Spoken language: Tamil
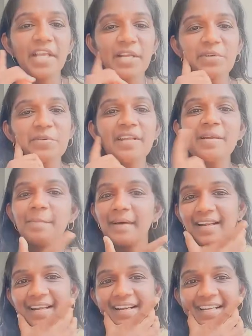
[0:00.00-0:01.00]
என்னுடைய
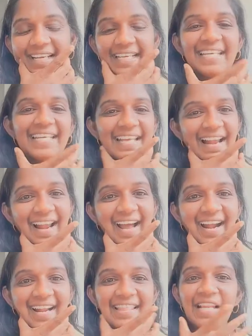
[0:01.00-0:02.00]
பற்களுக்கு எல்லா
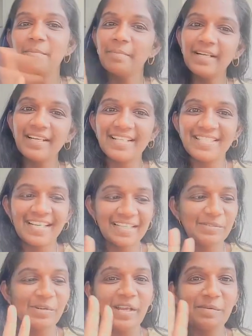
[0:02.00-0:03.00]
இடத்துலையும் போய் டச்
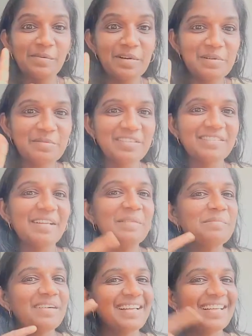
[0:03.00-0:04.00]
ஆகுது ஓகே ஒரு நிமிஷம்
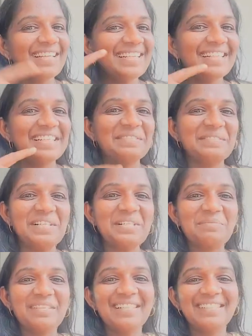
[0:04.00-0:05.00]
வெயிட் பண்ணுங்கள் நான்
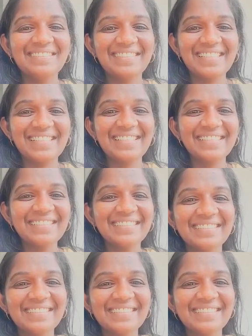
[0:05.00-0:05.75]
வாஷ் பண்ணிட்டு வந்துடுறேன்